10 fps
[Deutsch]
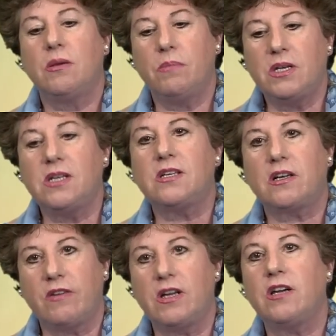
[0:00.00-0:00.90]
mit dieser
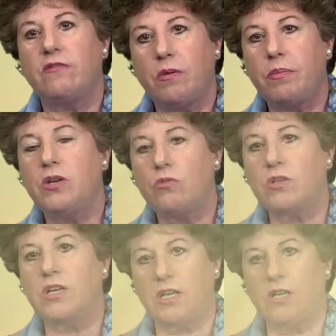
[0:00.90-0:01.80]
Quelle in
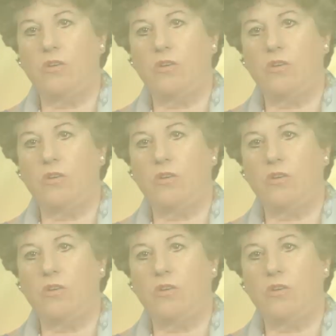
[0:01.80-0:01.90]
Verbindung treten